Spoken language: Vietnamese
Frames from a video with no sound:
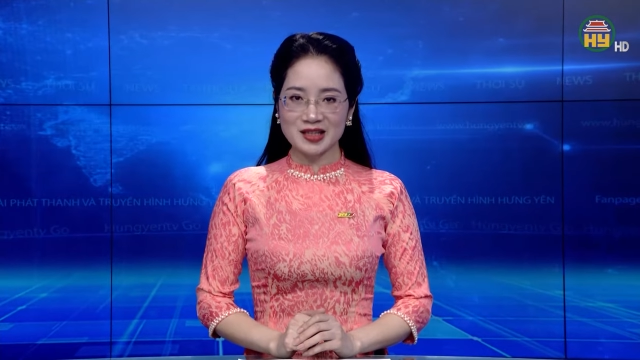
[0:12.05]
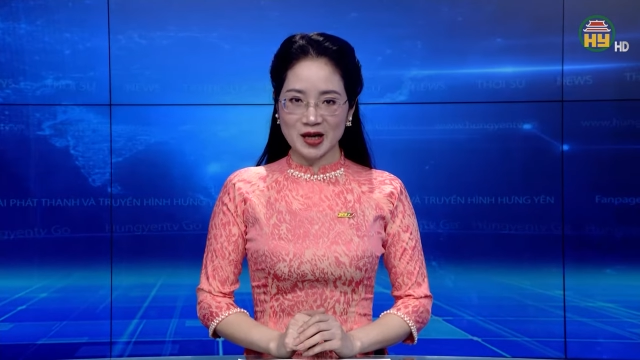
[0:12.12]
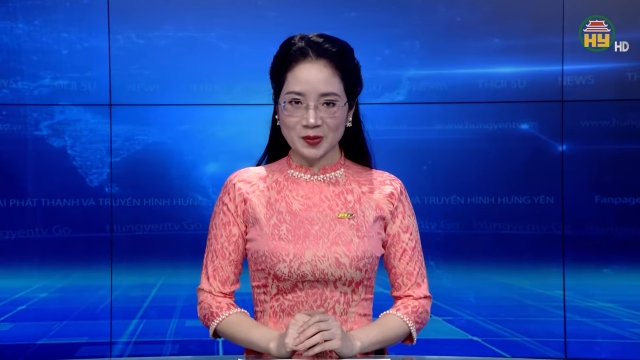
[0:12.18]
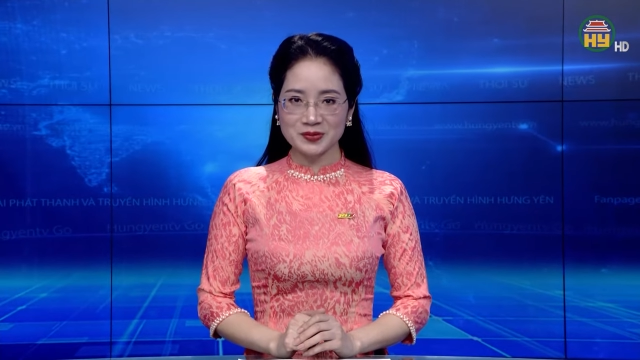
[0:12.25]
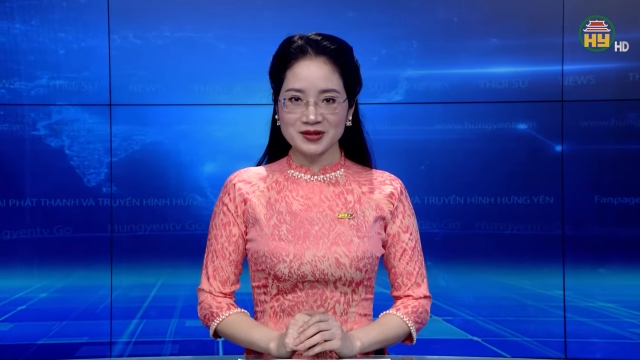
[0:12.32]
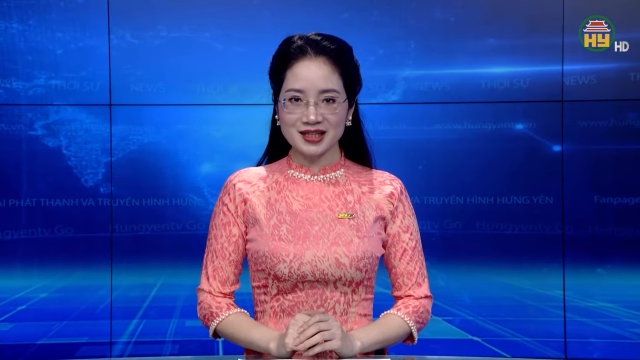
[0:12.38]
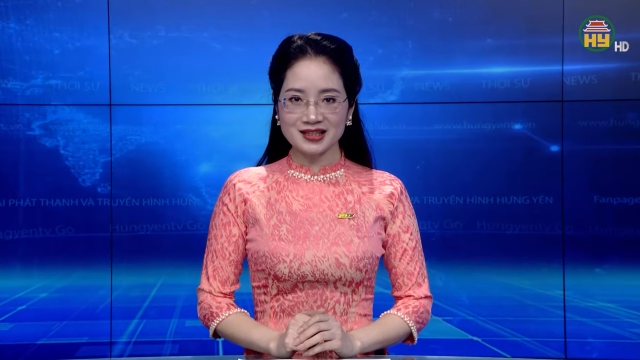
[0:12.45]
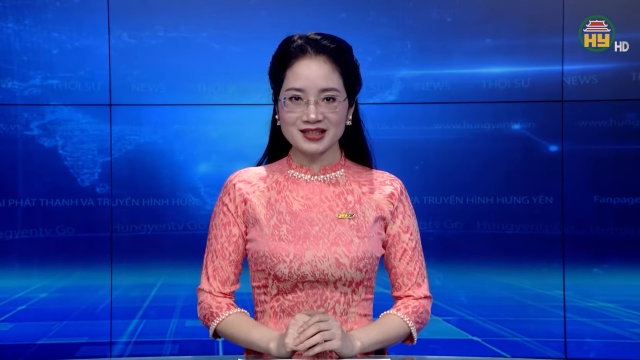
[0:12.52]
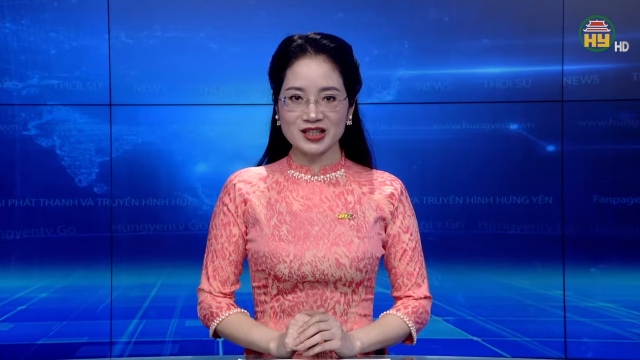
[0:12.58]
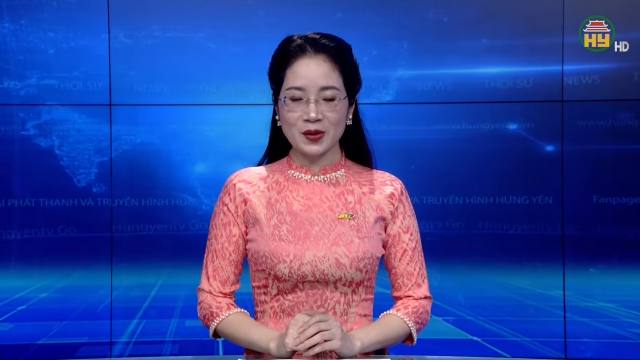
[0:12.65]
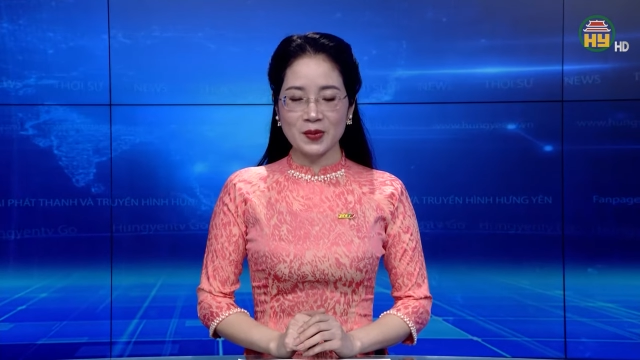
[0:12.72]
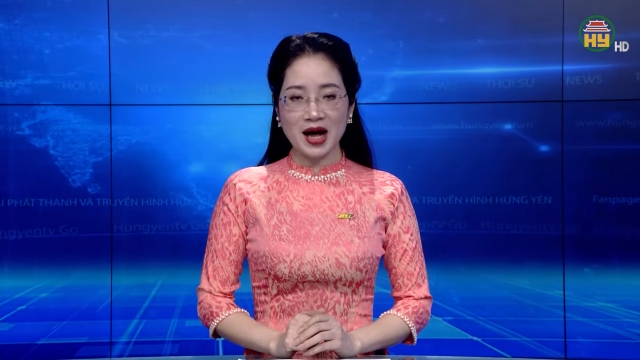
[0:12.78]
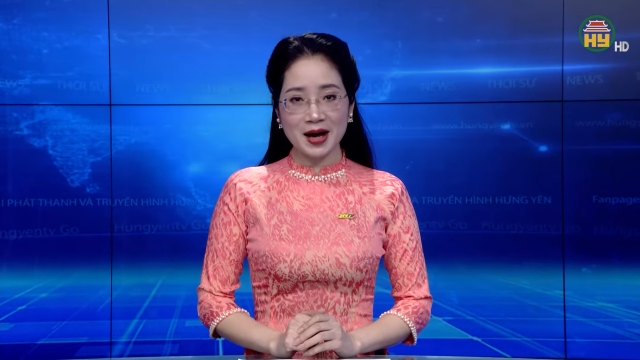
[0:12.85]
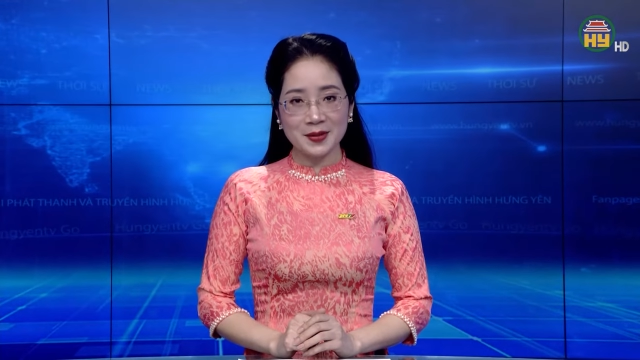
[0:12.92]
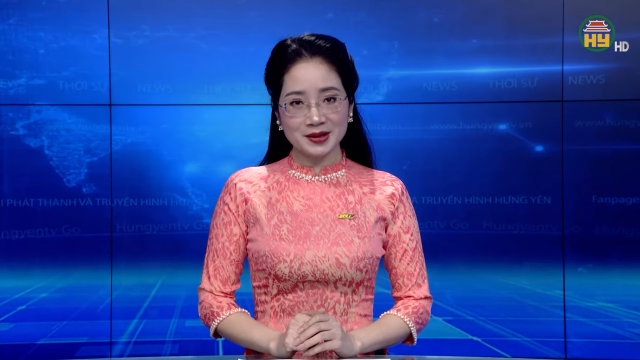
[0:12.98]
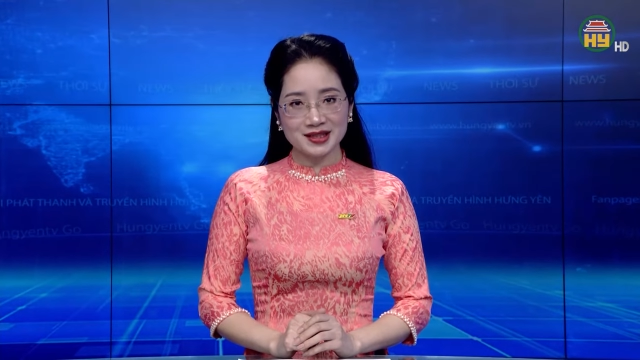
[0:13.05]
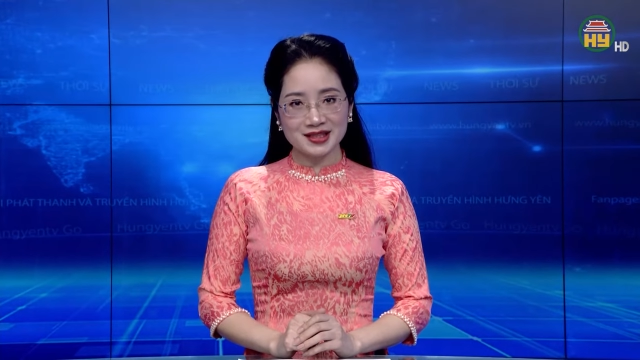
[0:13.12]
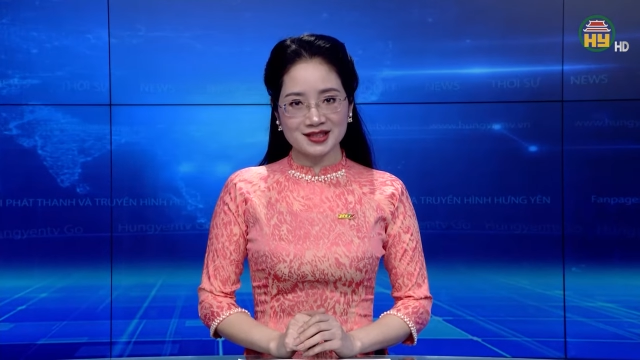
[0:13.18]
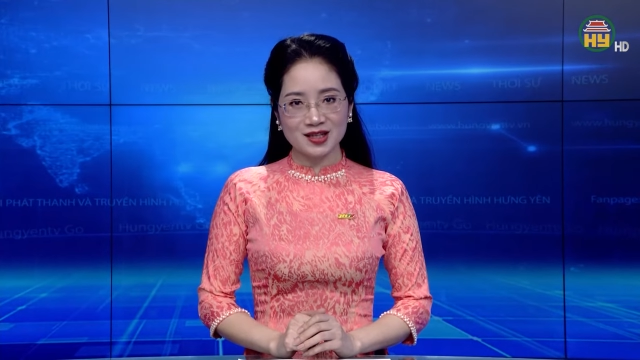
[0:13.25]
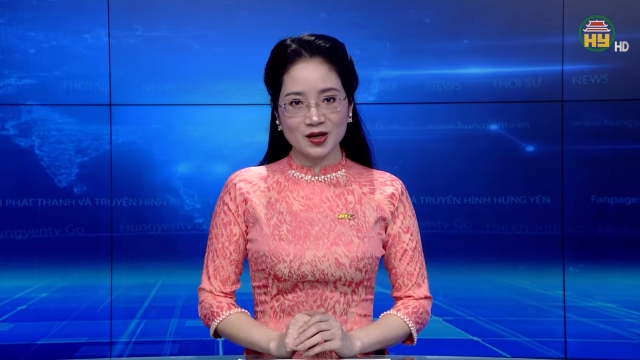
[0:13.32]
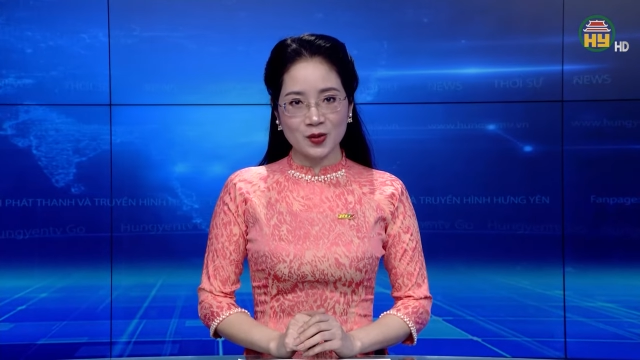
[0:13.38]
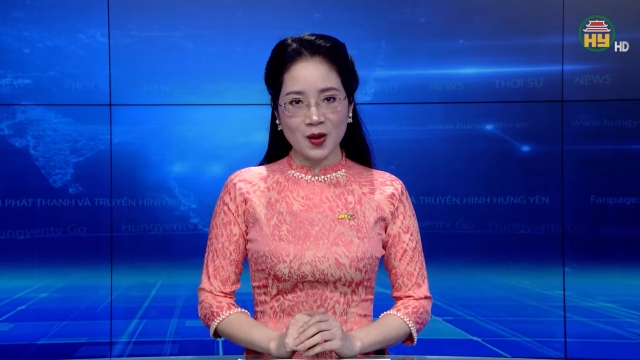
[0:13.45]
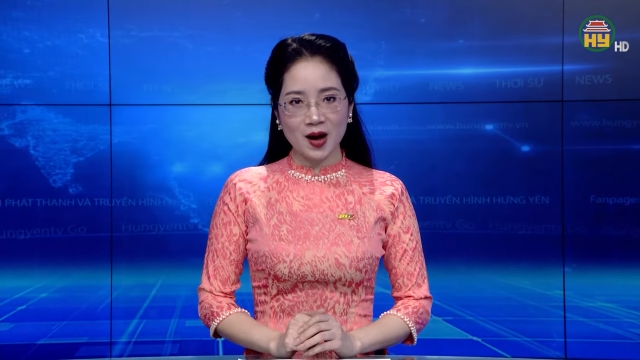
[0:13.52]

nóng nhất trong 24 giờ